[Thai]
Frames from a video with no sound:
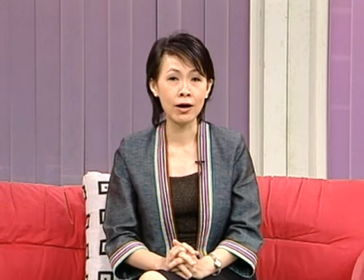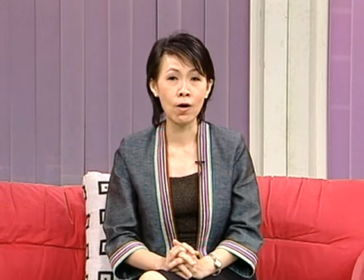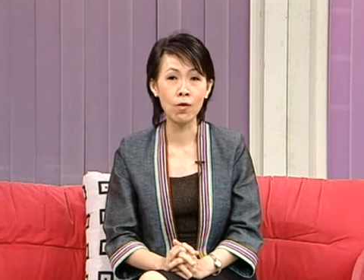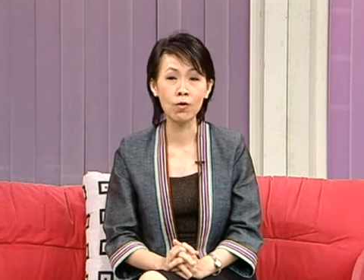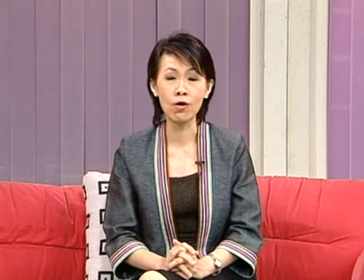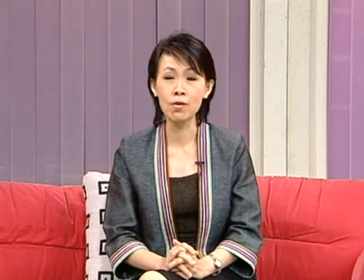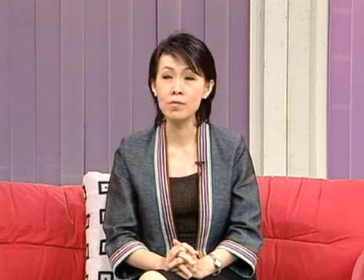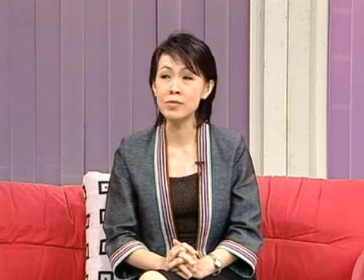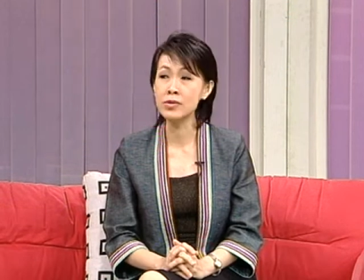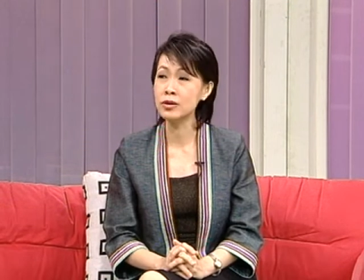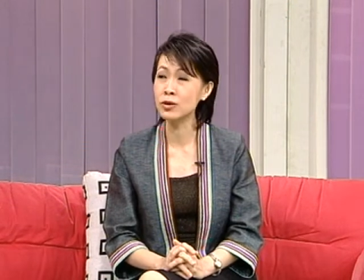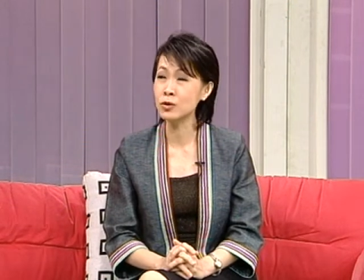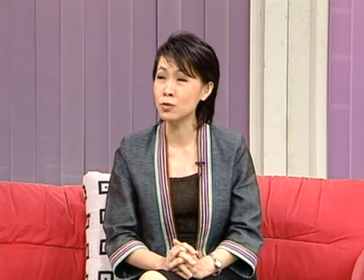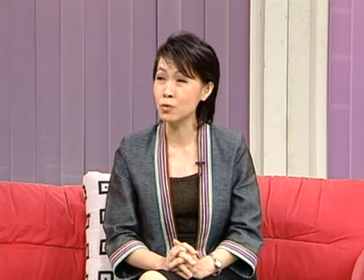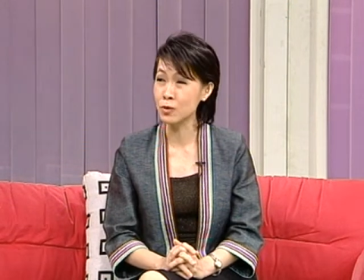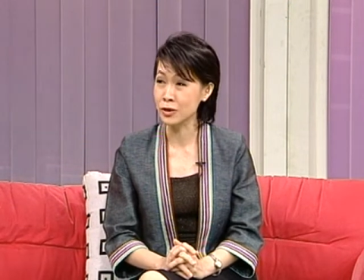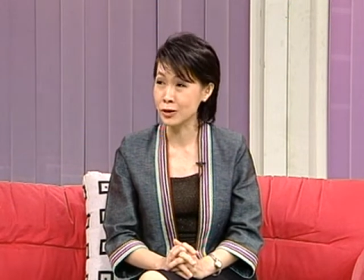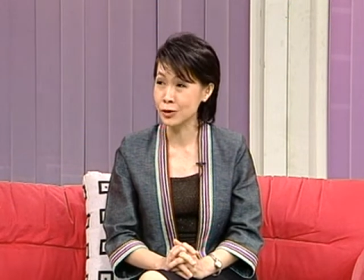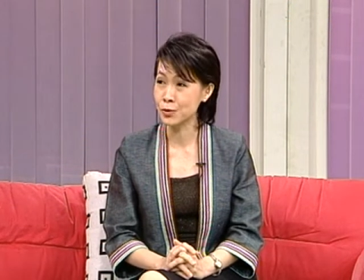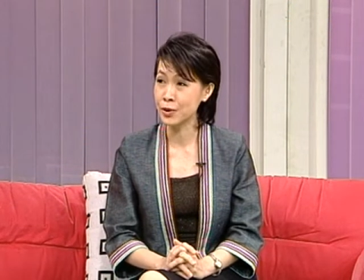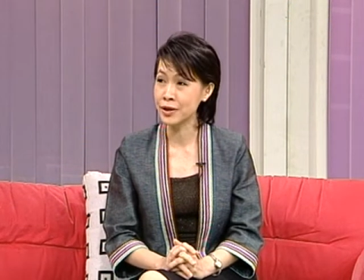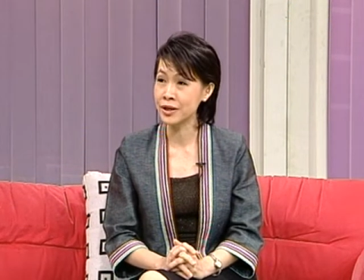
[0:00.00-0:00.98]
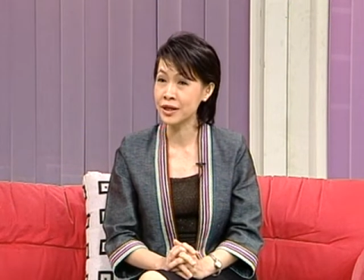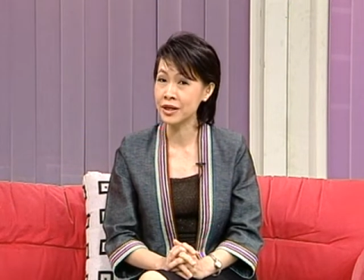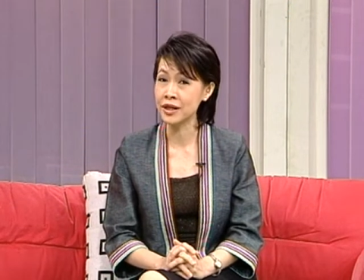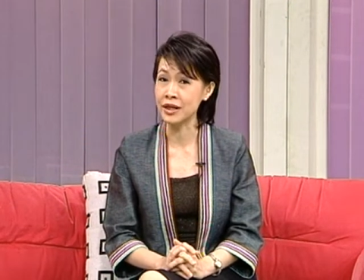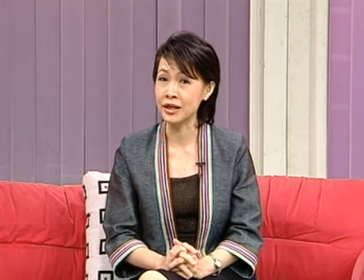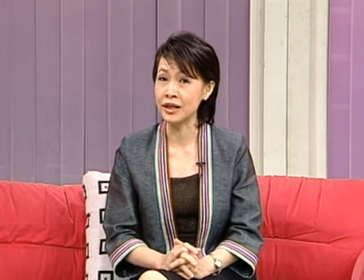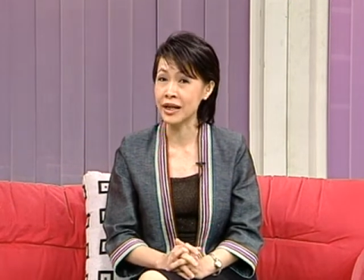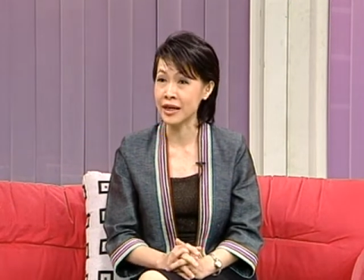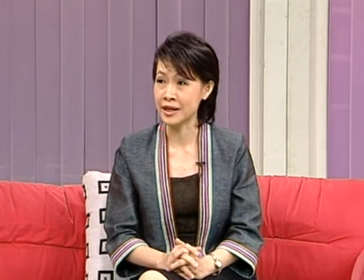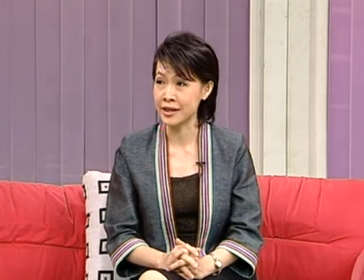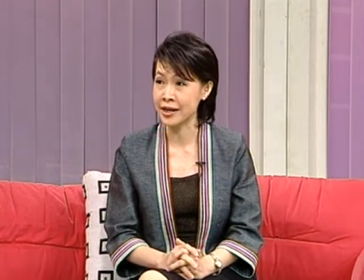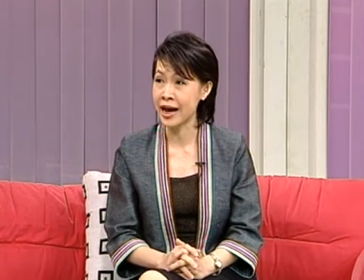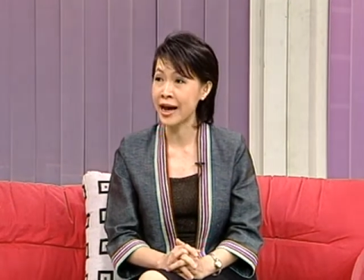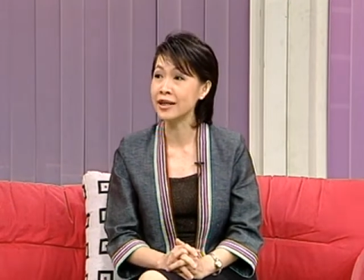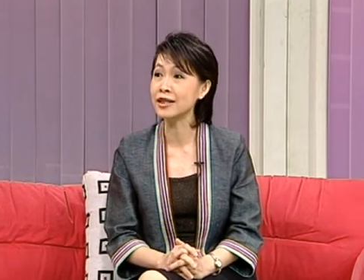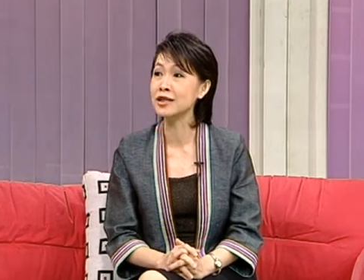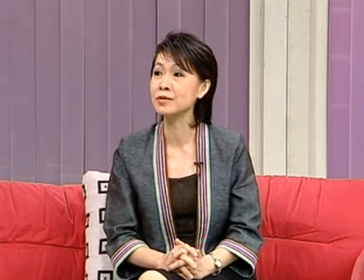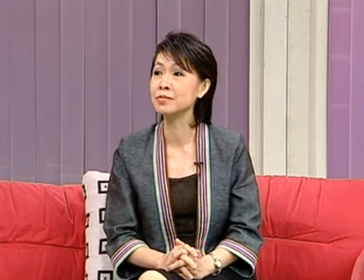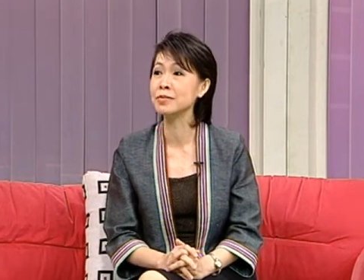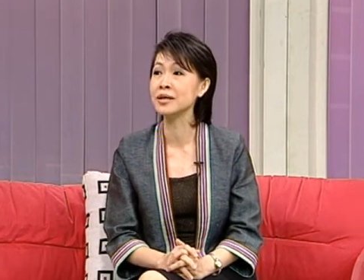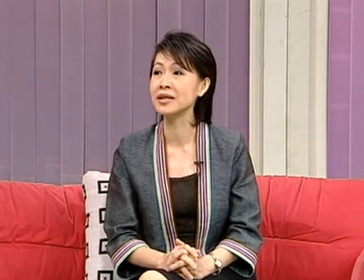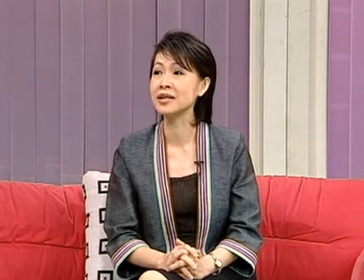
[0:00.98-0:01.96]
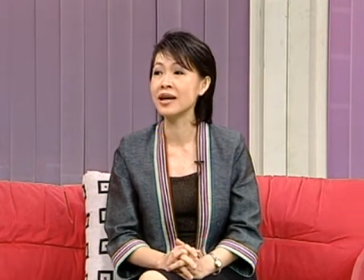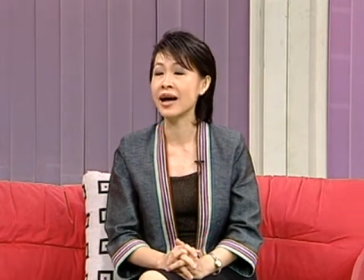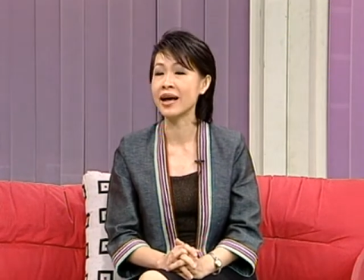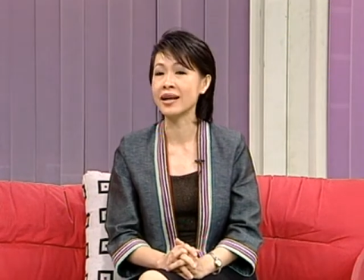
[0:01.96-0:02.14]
เขาก็มีตัวช่วยในอีกนัยยะหนึ่งเหมือน